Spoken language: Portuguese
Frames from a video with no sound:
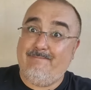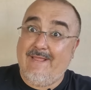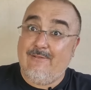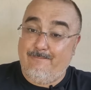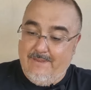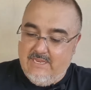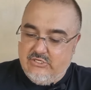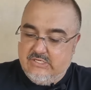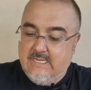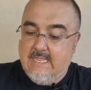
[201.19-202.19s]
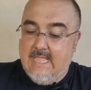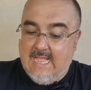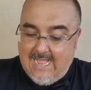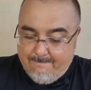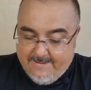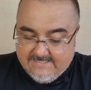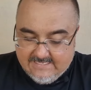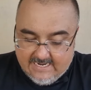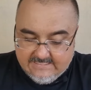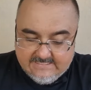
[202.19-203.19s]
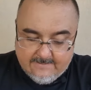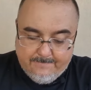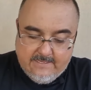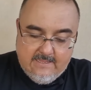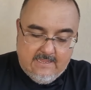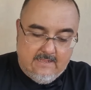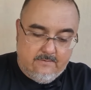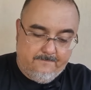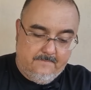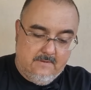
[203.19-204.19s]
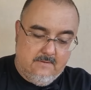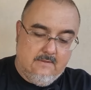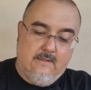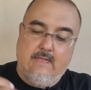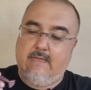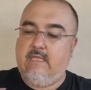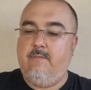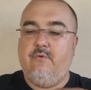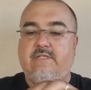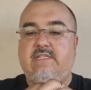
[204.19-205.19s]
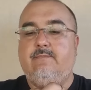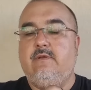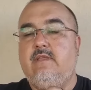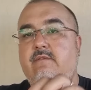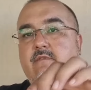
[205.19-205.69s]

pelo peixe apesar de ser pequeno. Aqui, por exemplo, aqui,